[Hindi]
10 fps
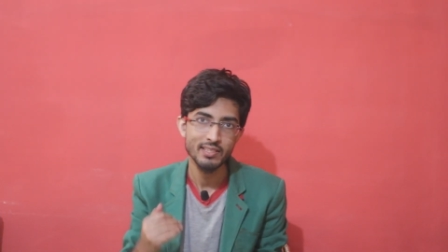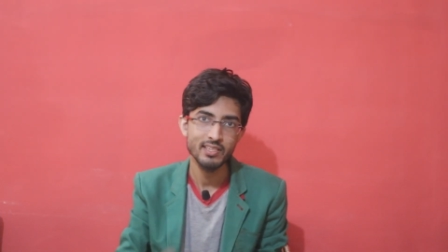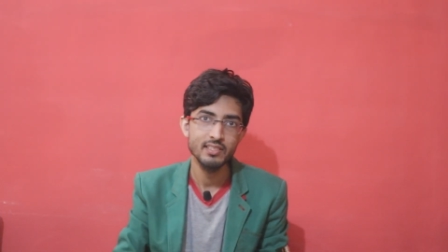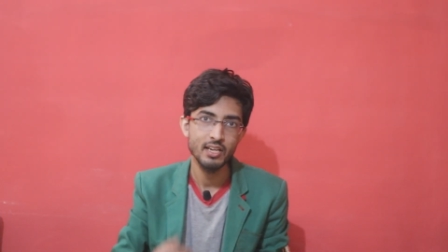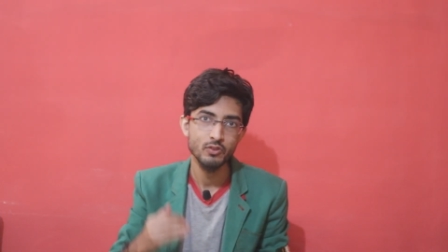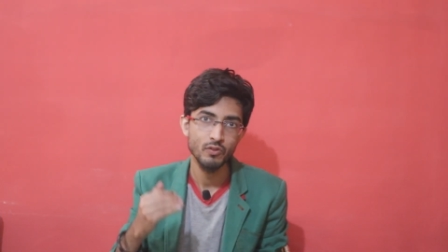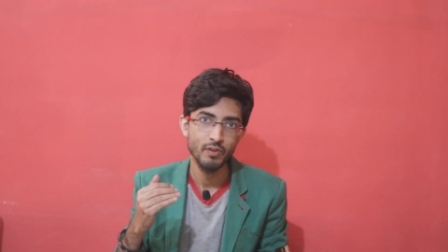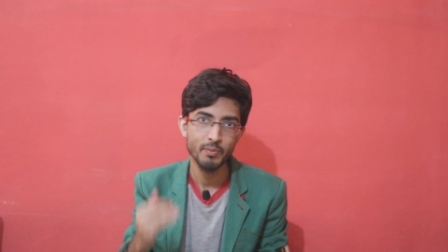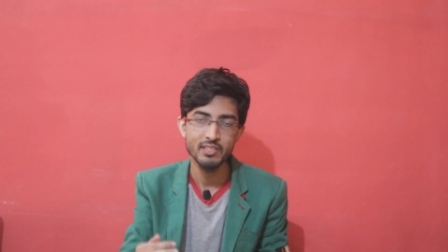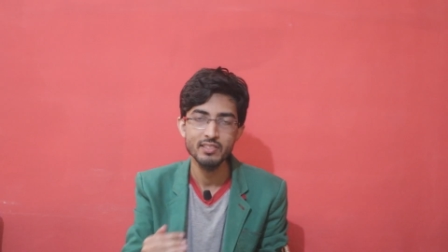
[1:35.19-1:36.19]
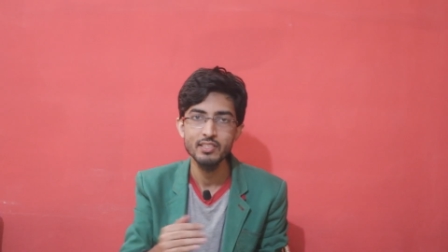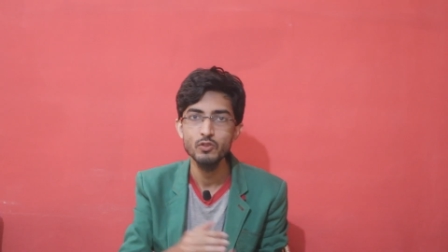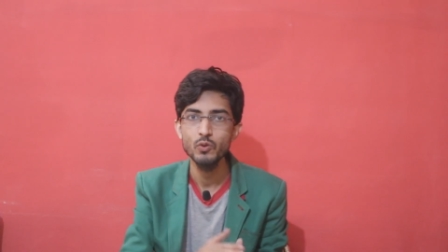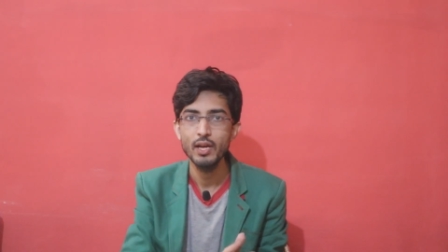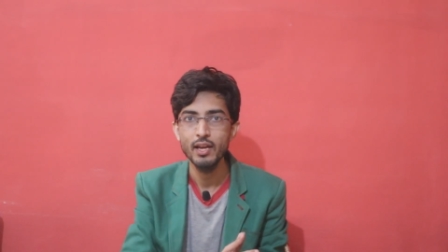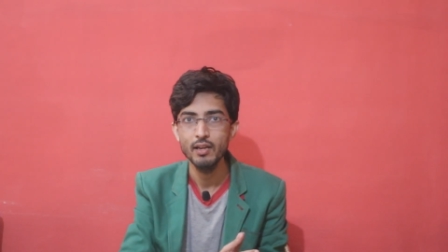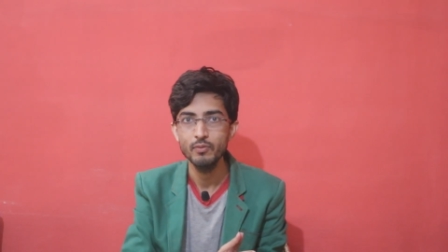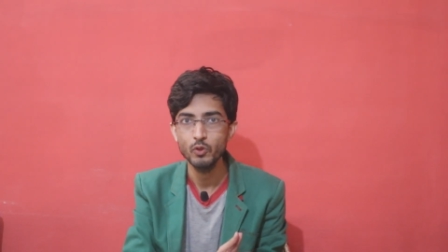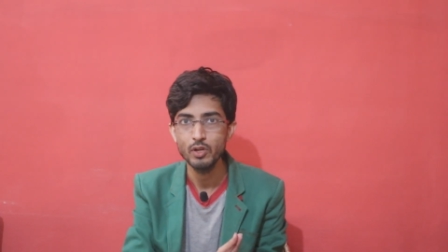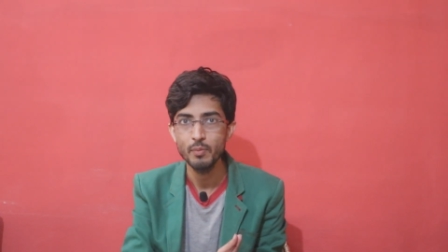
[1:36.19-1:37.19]
इसके साथ जो विमेंस की जो
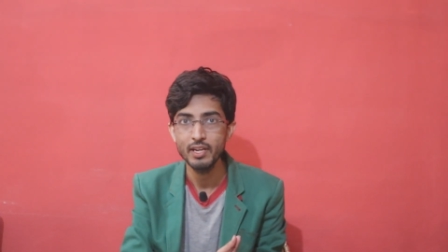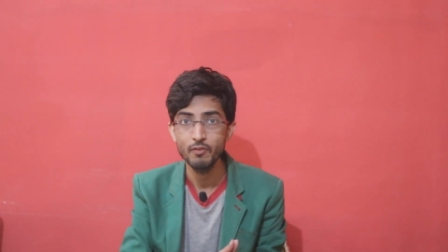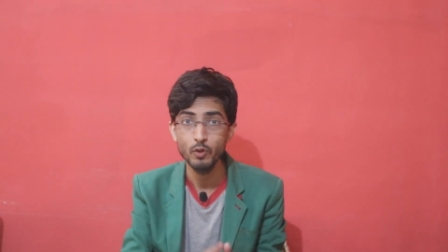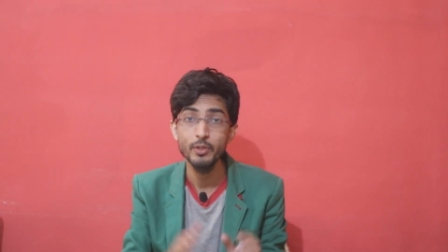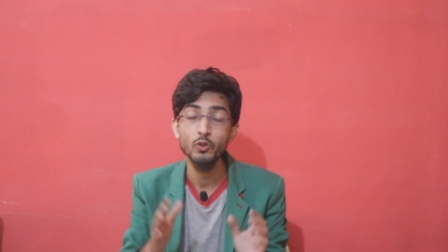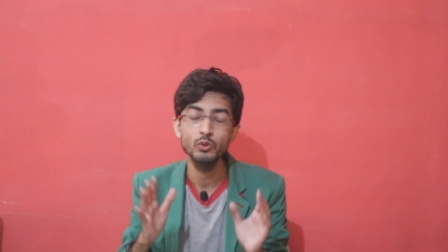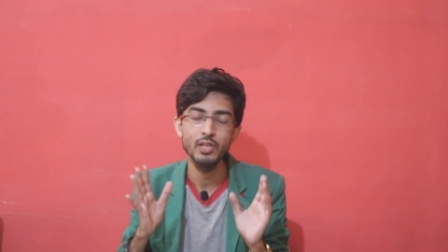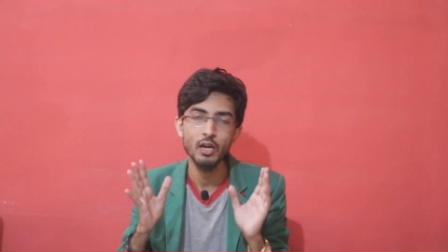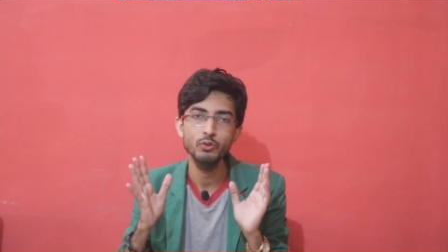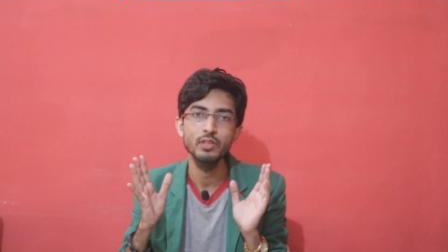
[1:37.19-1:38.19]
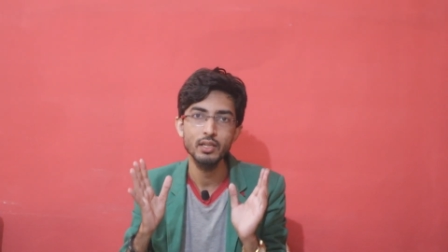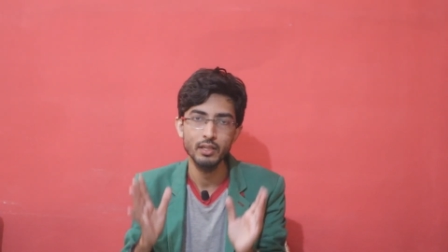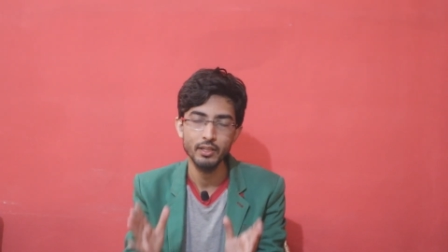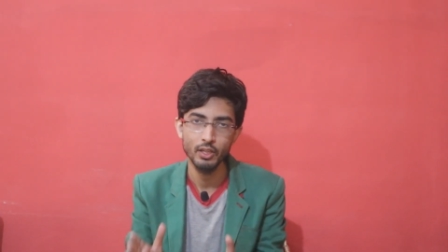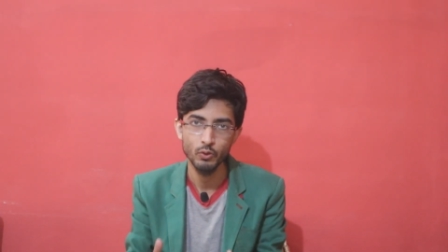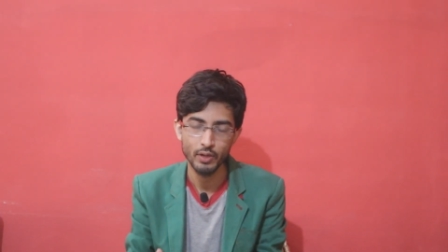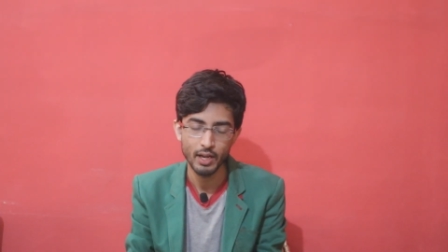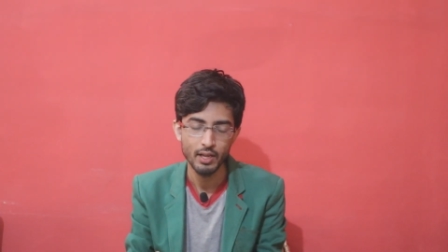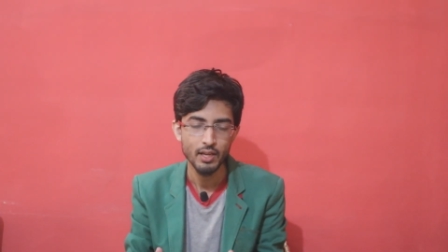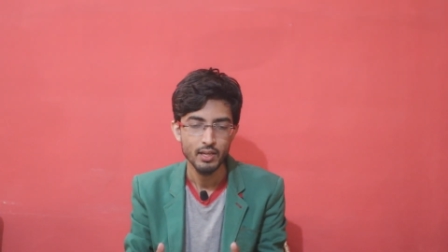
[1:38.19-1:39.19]
है टूर्नामेंट है वो भी खुदा खुदा करके हो
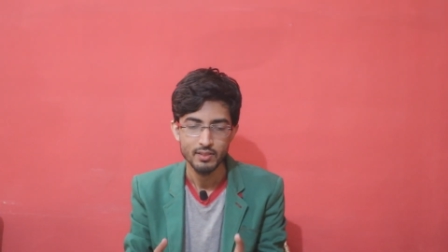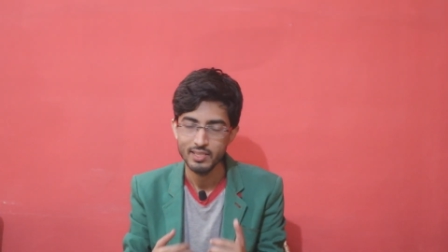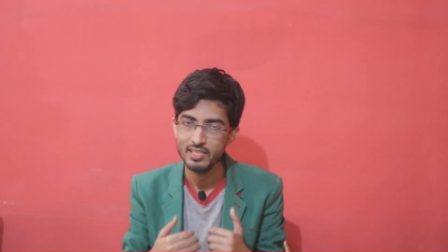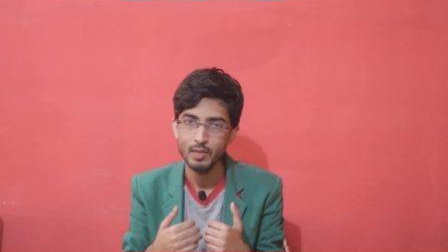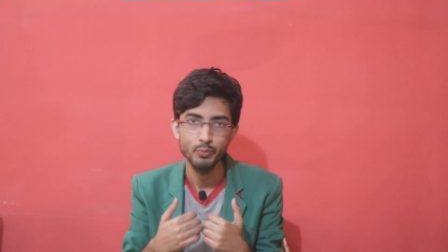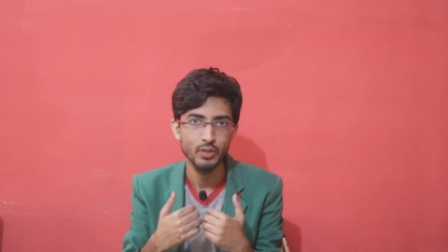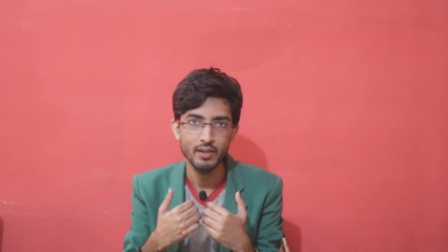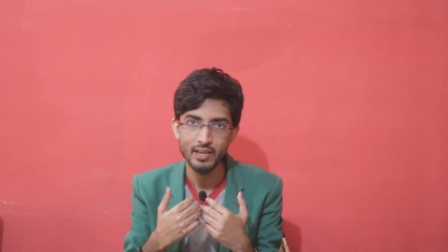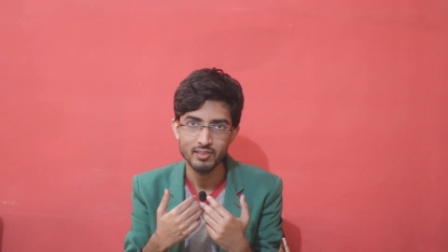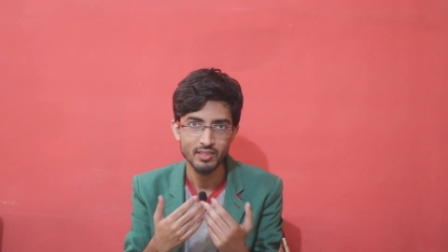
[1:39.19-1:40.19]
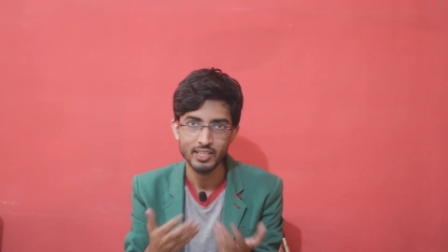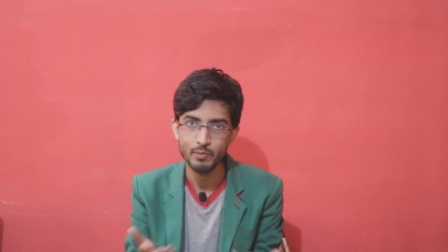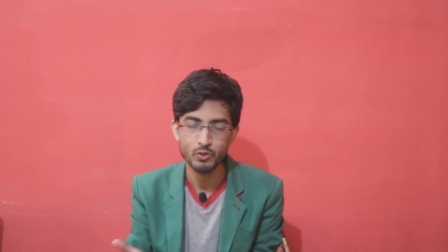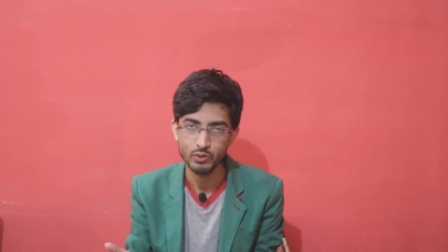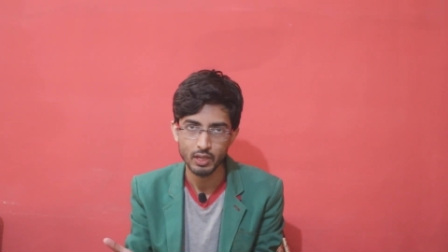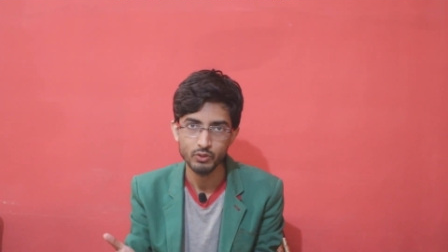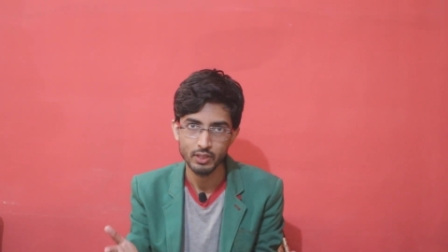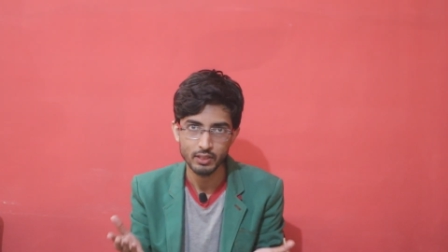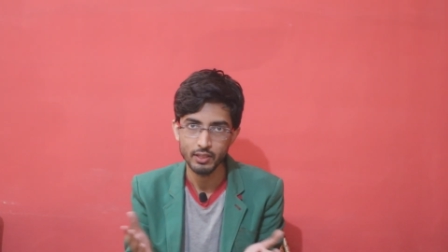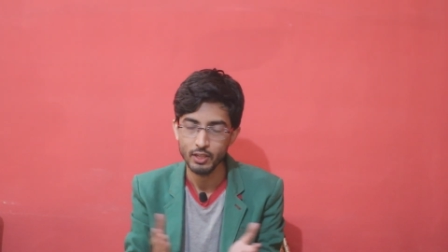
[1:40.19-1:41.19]
रहा है जैसे ये पूरा नेशनल गेम्स खुदा
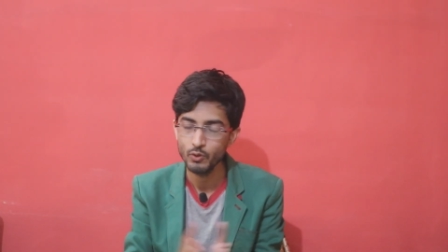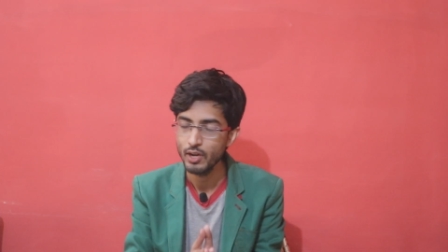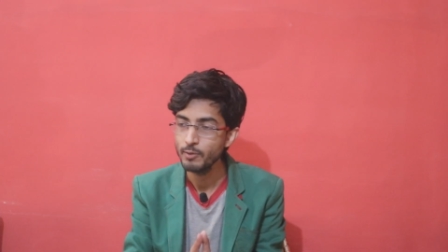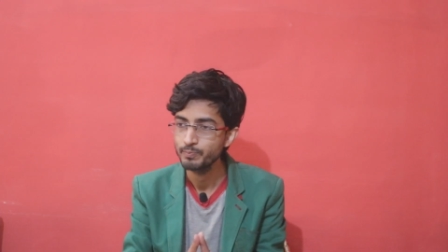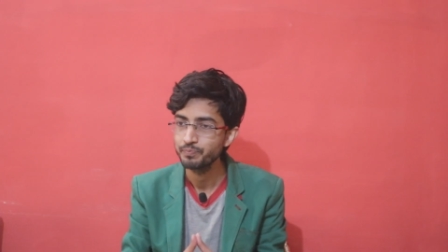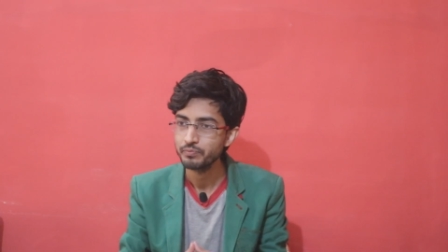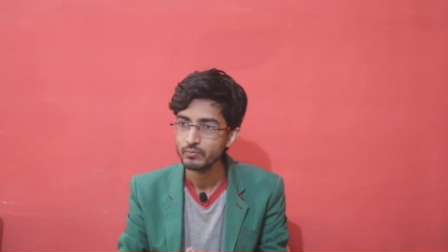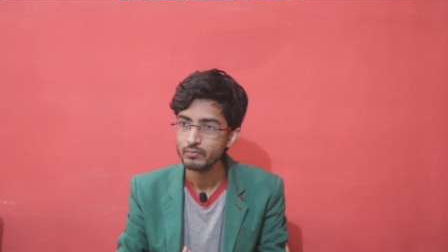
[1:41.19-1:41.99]
खुदा करके हो रहा है